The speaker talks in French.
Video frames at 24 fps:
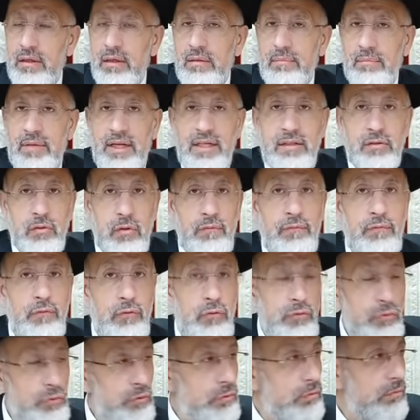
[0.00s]
mais ils ont
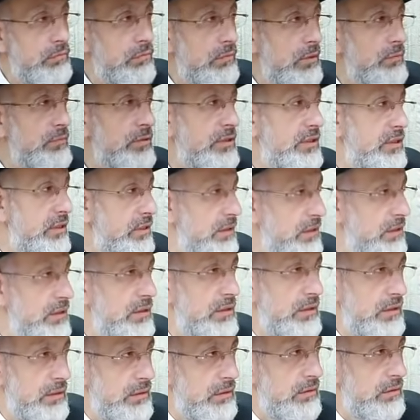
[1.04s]
voulu, même
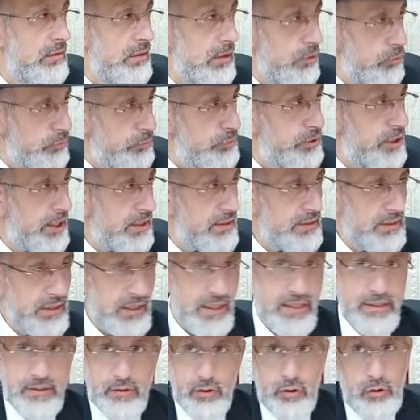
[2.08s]
s'il y a le pshat qui
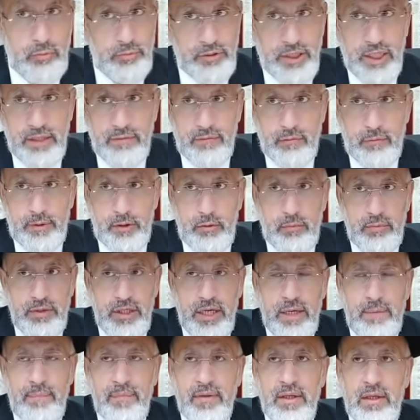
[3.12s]
reste le pshat, faut pas
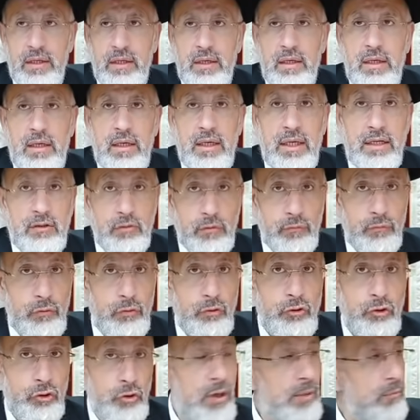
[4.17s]
l'oublier, ils ont voulu
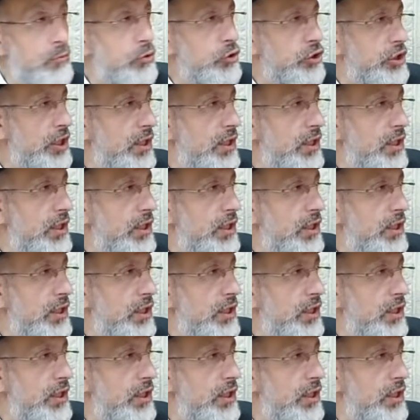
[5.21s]
tuer Moshe.